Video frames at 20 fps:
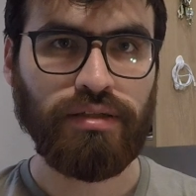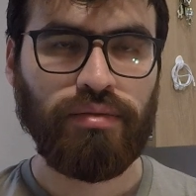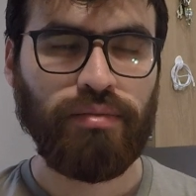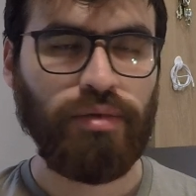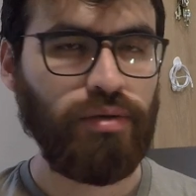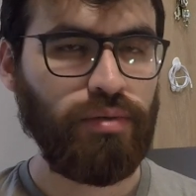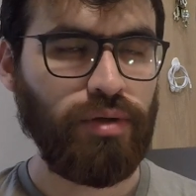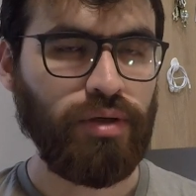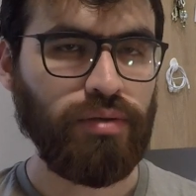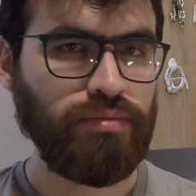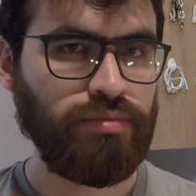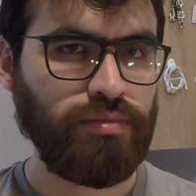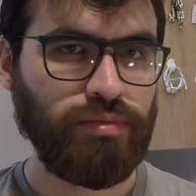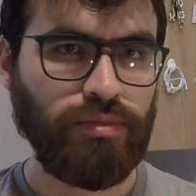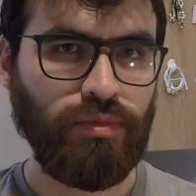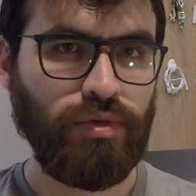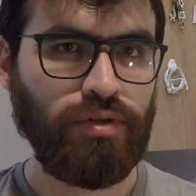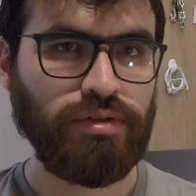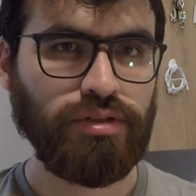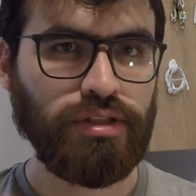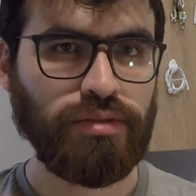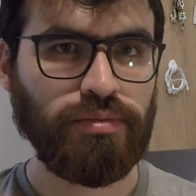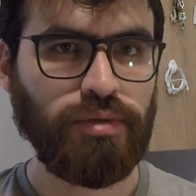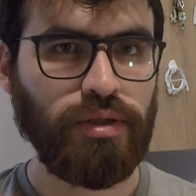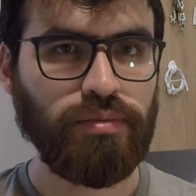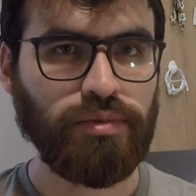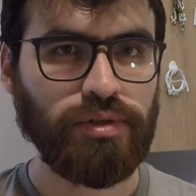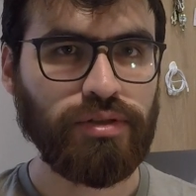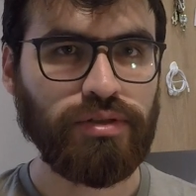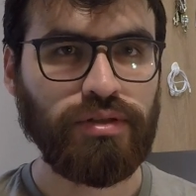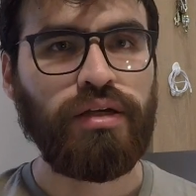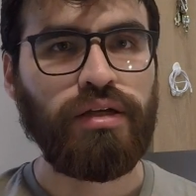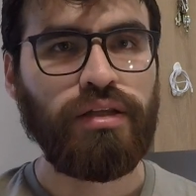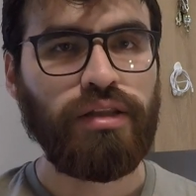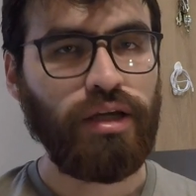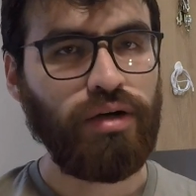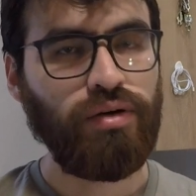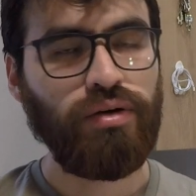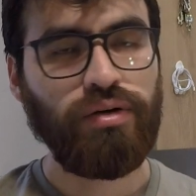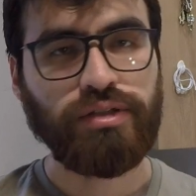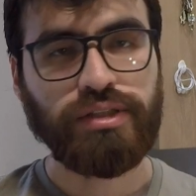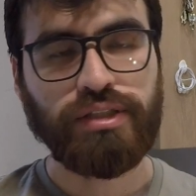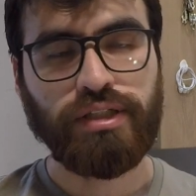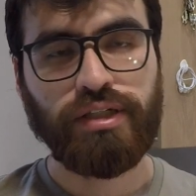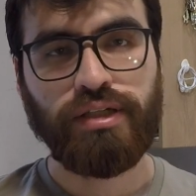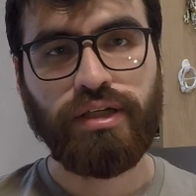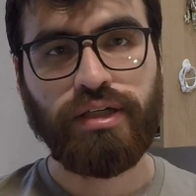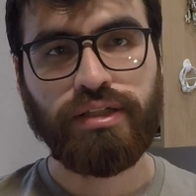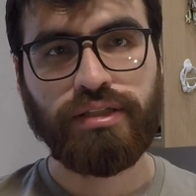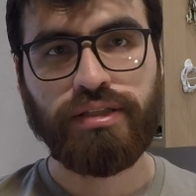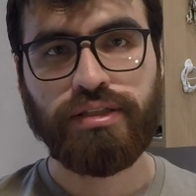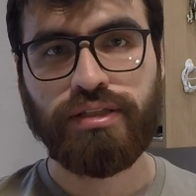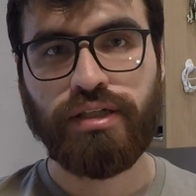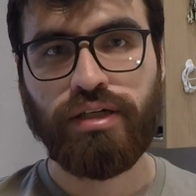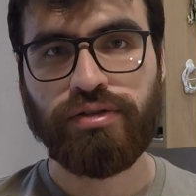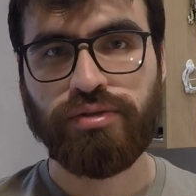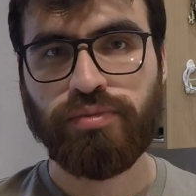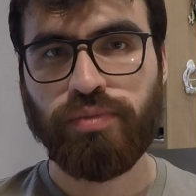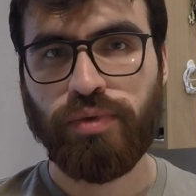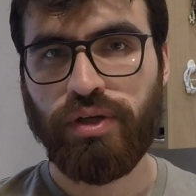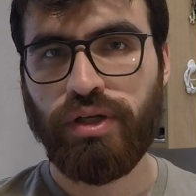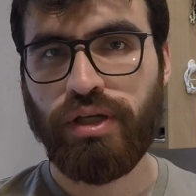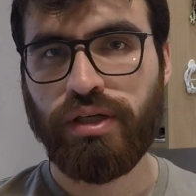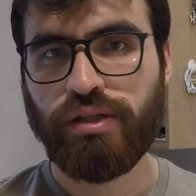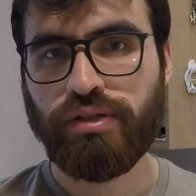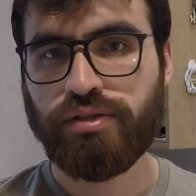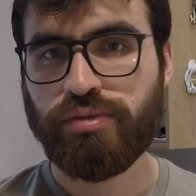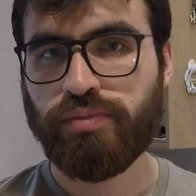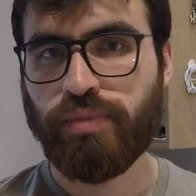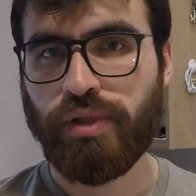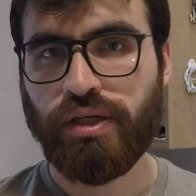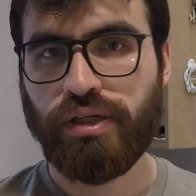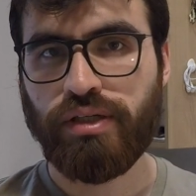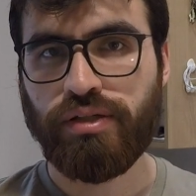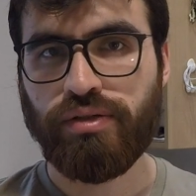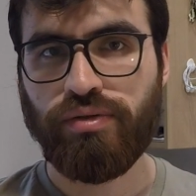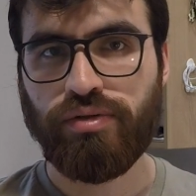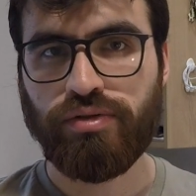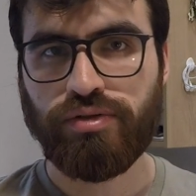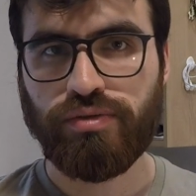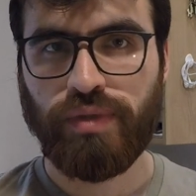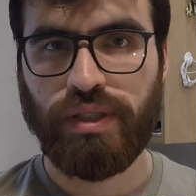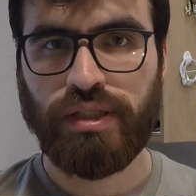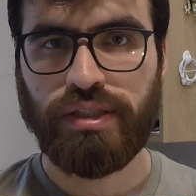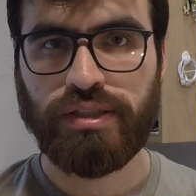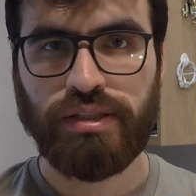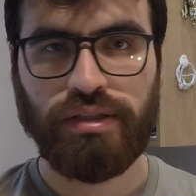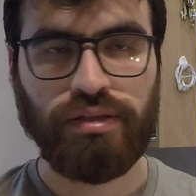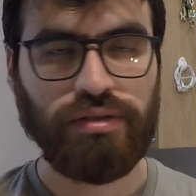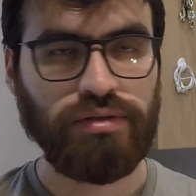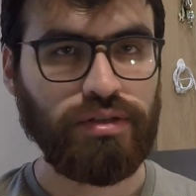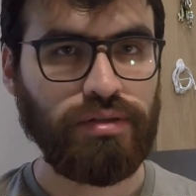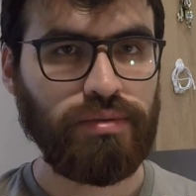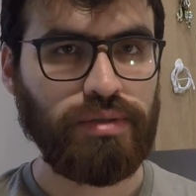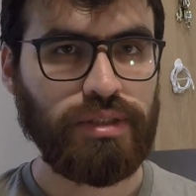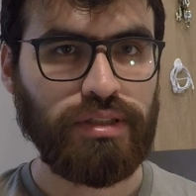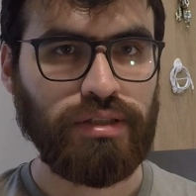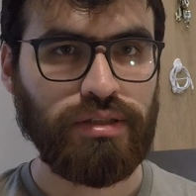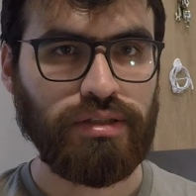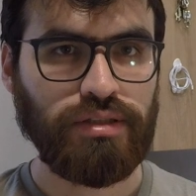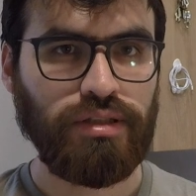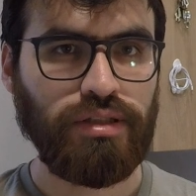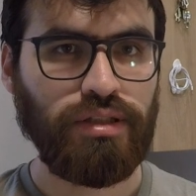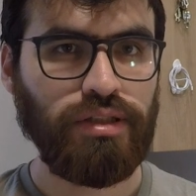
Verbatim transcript: Pero bueno, no nos desviemos. Dejo los enlaces a los proyectos para que tú los veas y los revises,